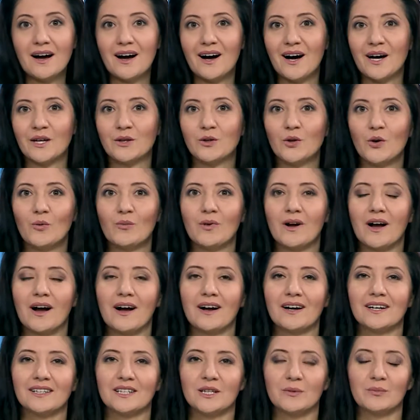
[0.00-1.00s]
О том,
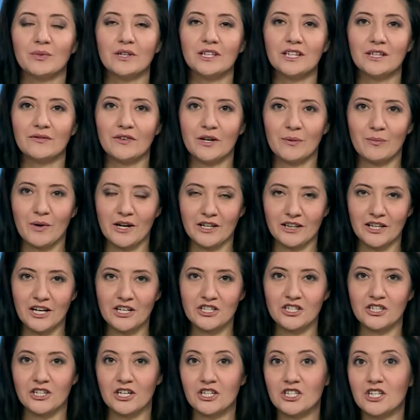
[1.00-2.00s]
как это было в
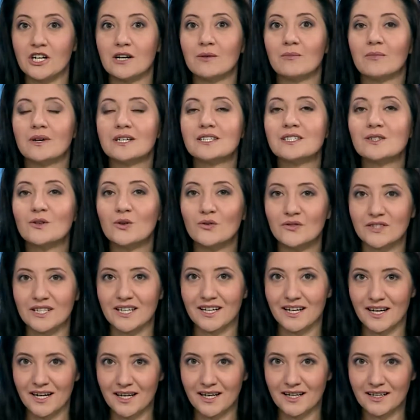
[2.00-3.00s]
репортаже наших
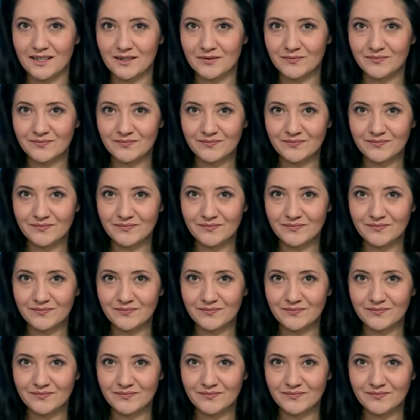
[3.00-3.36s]
московских коллег.